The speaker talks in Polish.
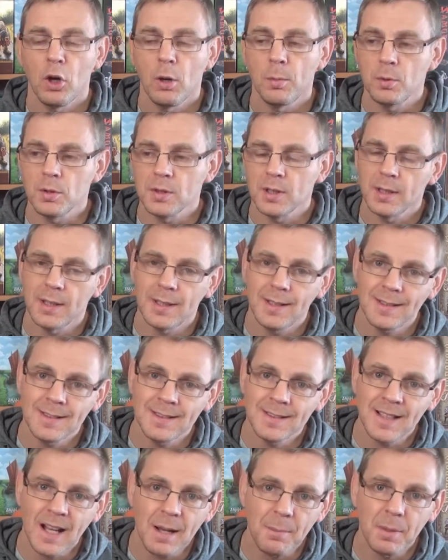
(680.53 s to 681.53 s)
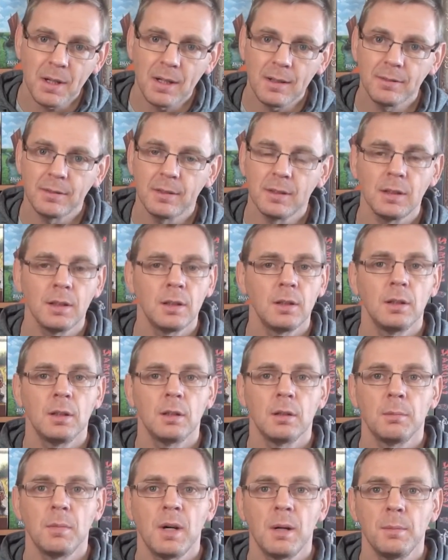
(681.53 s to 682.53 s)
oprócz takiej zabawy,
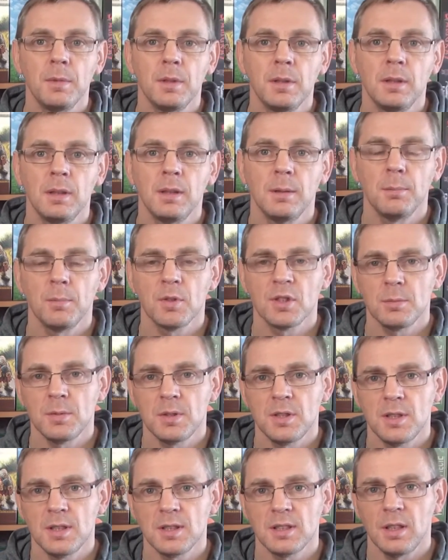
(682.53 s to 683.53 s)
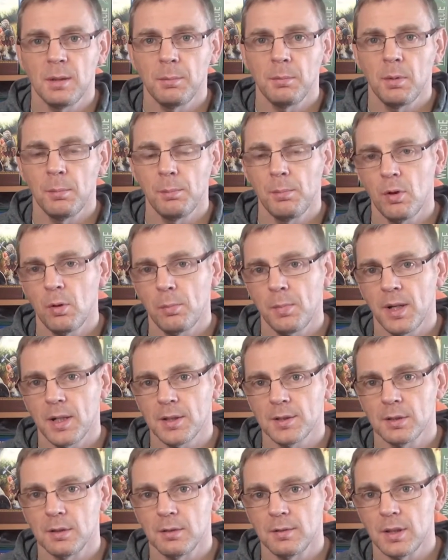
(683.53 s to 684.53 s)
no mamy, możemy z dzieckiem
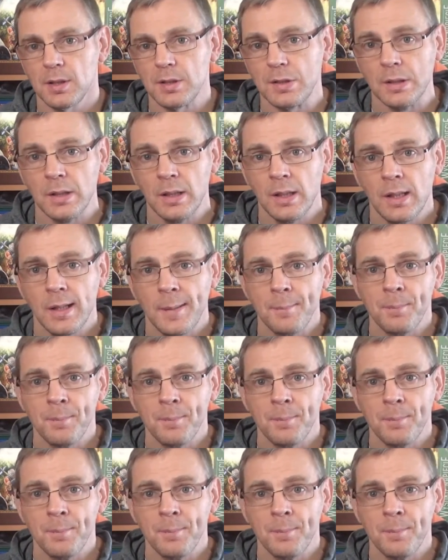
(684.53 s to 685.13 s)
popracować.